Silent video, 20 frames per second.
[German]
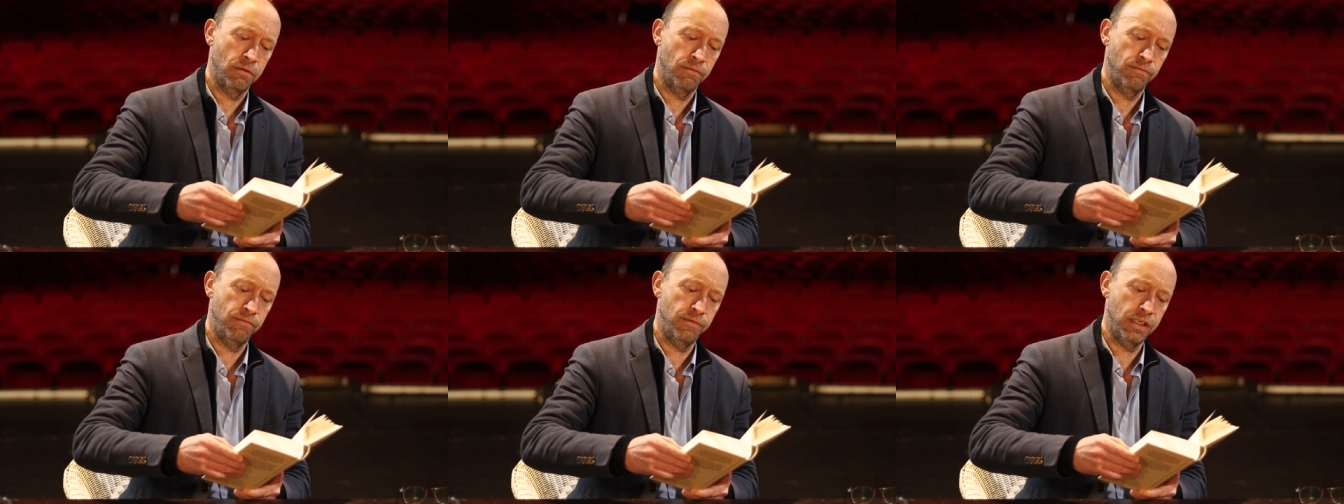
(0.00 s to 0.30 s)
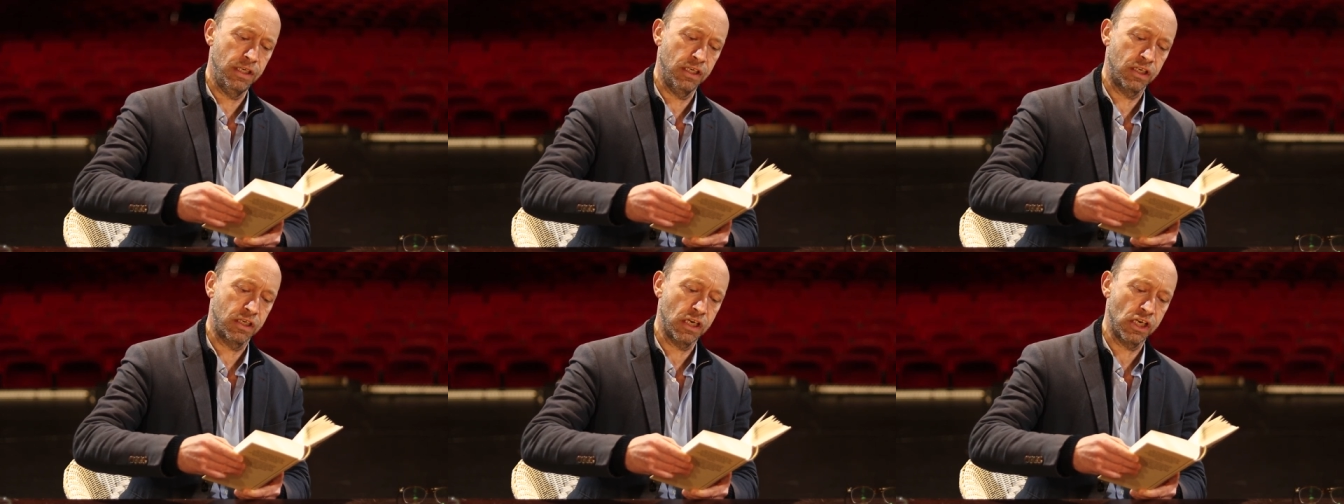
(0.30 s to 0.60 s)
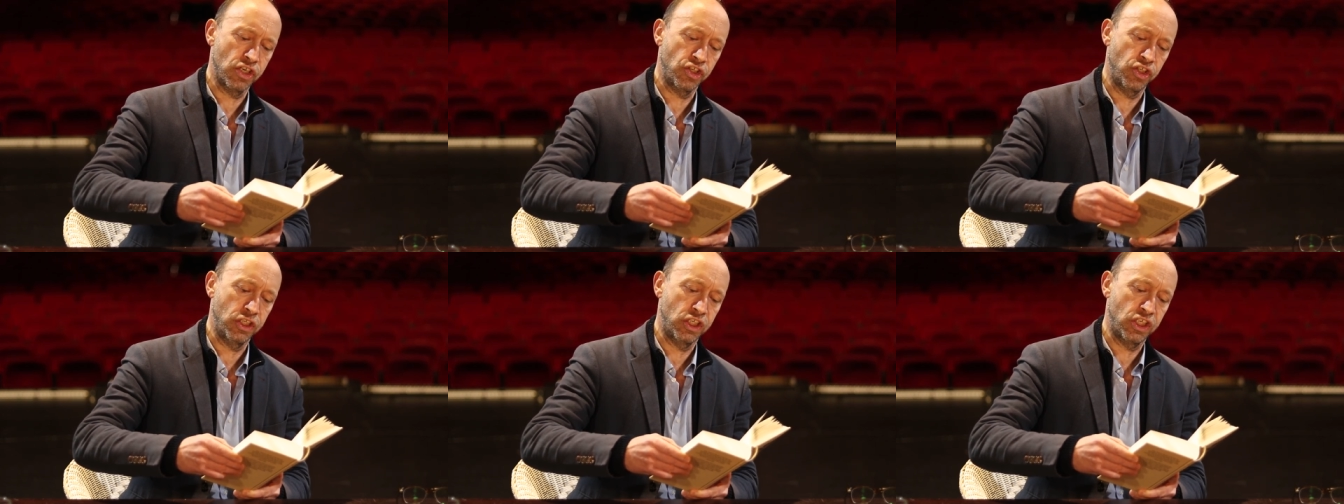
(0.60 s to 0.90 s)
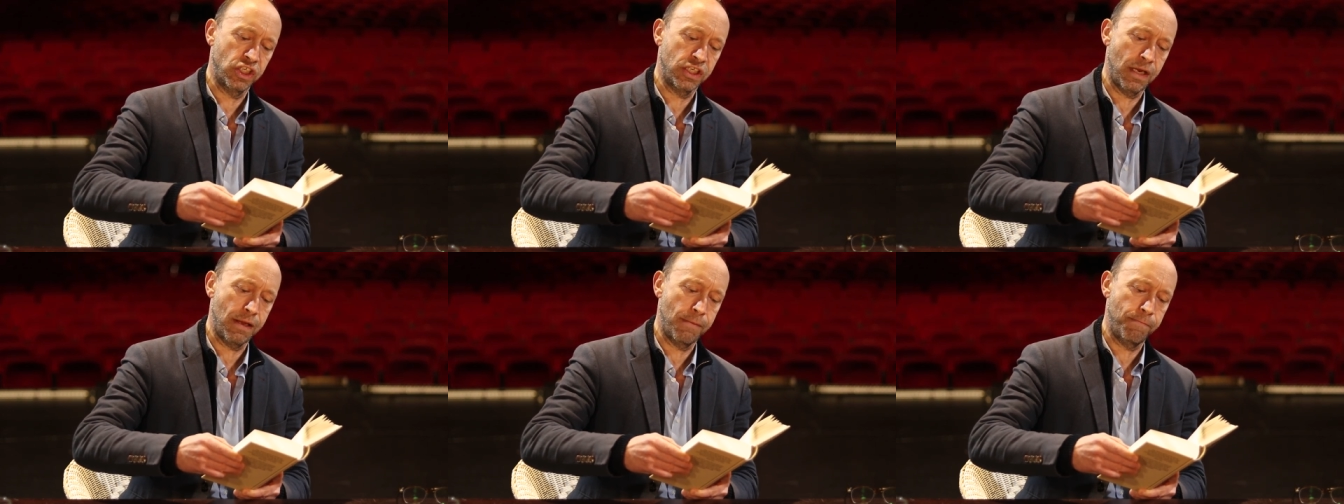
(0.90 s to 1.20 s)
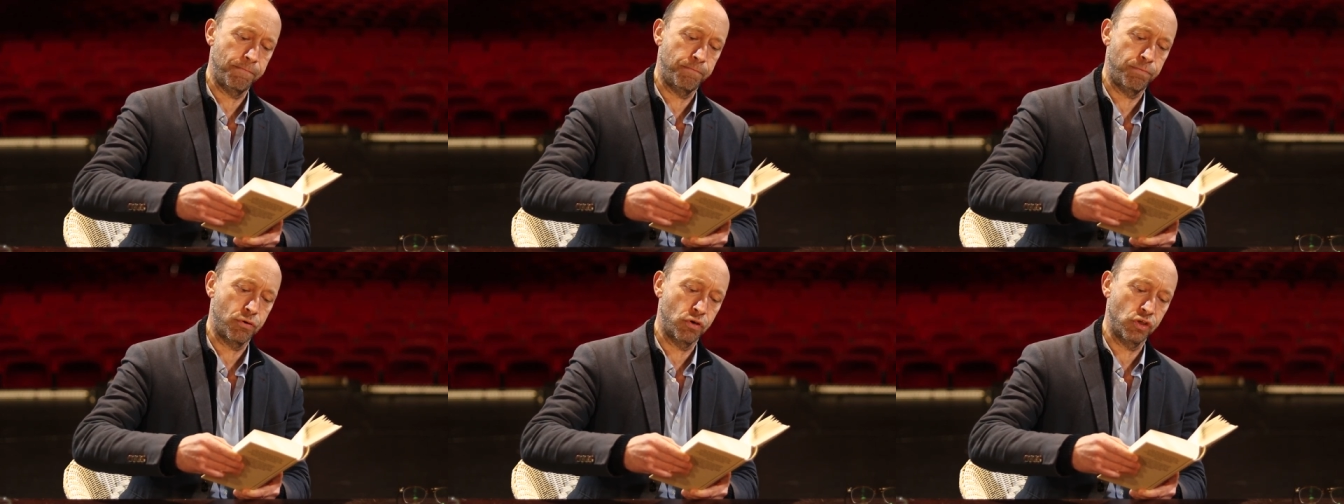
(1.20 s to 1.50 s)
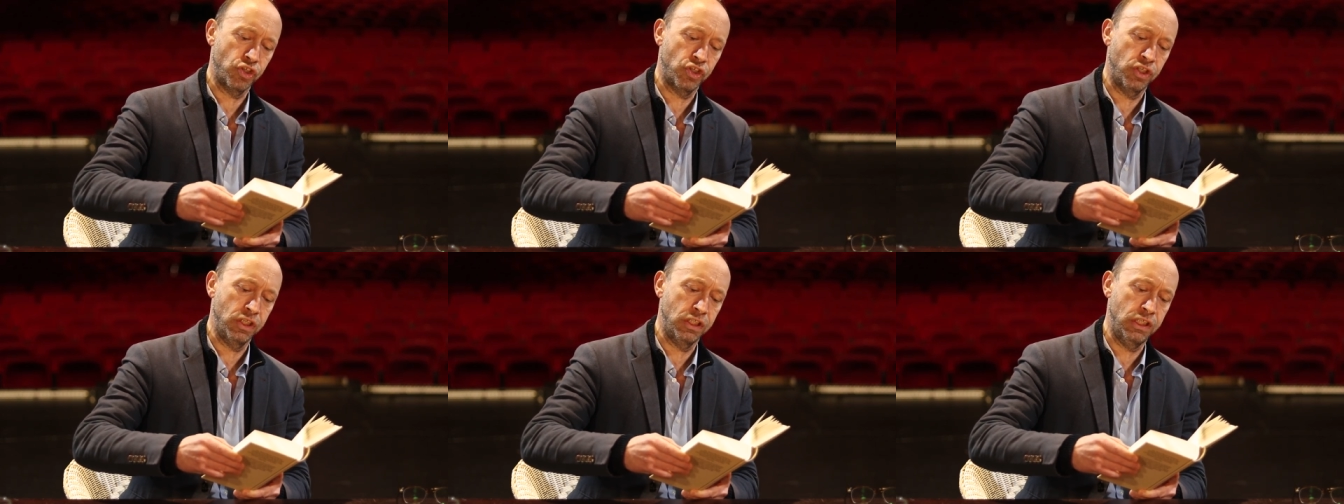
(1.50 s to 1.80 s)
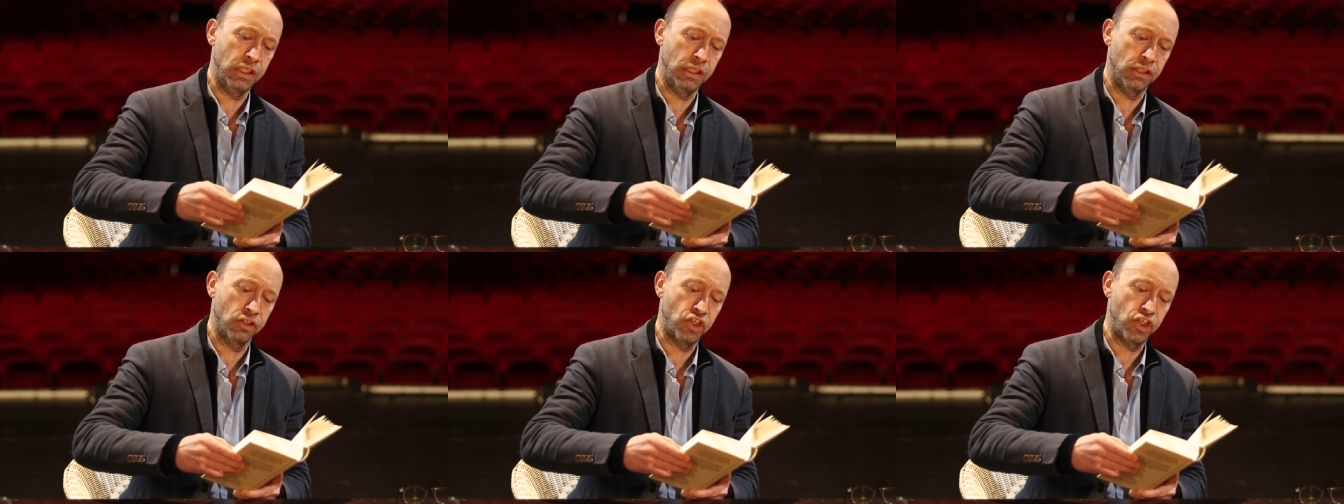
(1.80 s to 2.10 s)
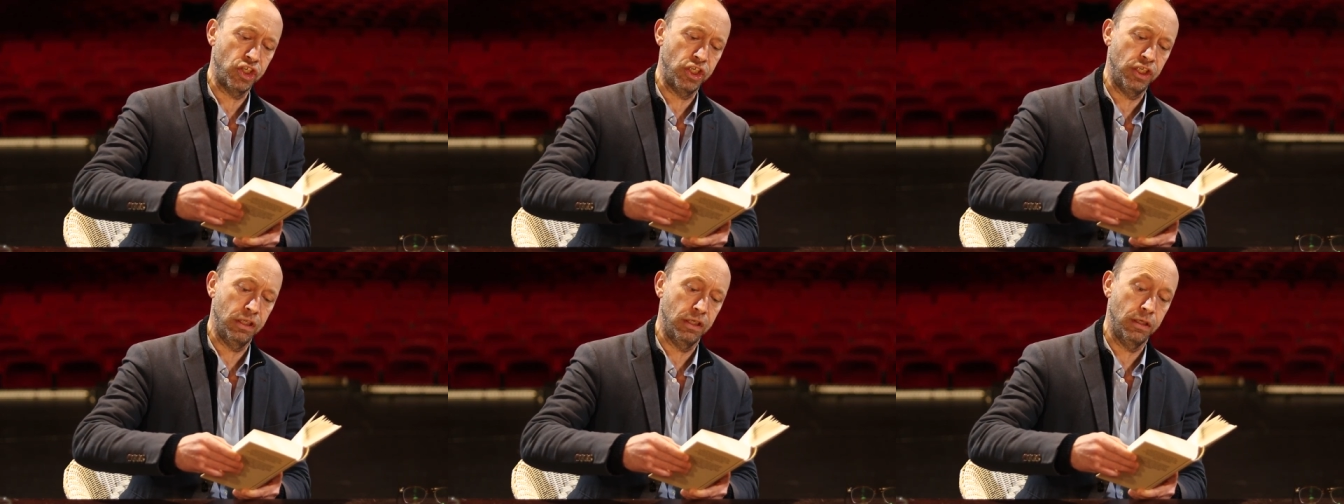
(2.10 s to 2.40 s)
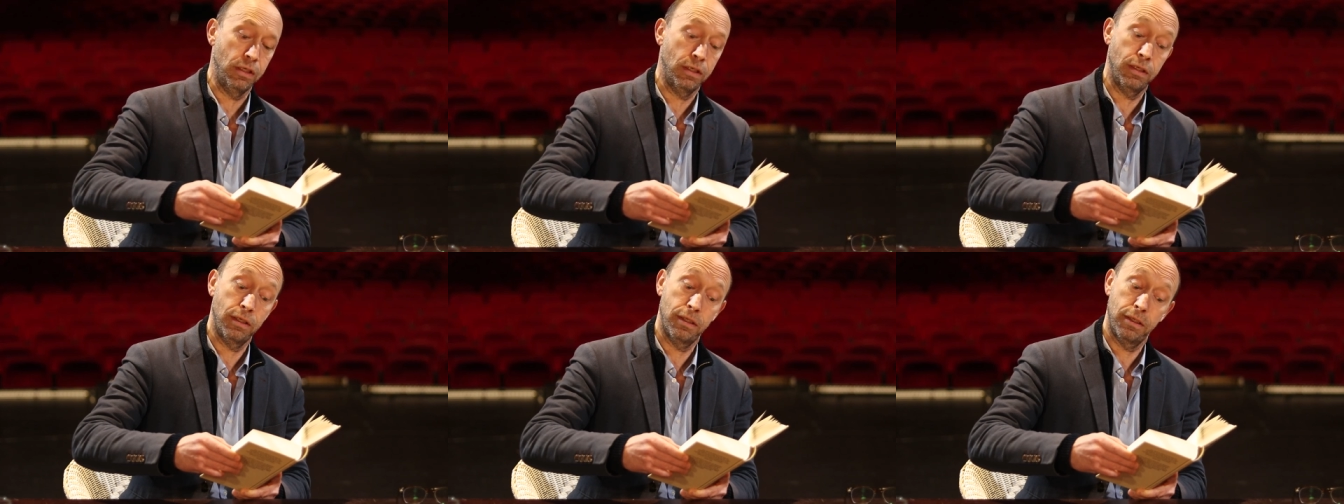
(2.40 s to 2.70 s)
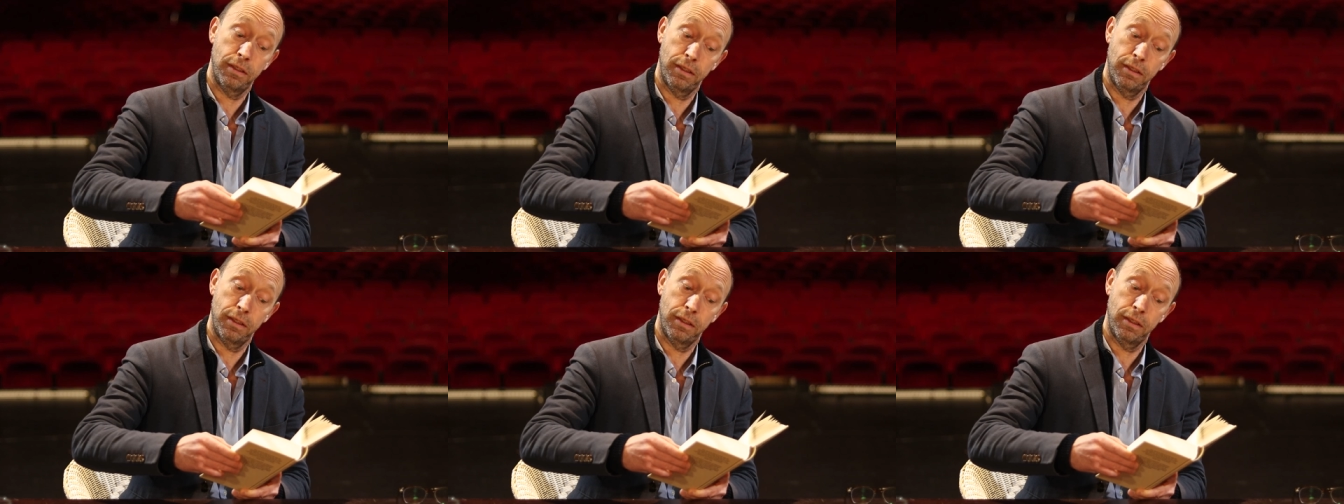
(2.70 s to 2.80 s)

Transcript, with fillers: Wie Kajica Prostidilci.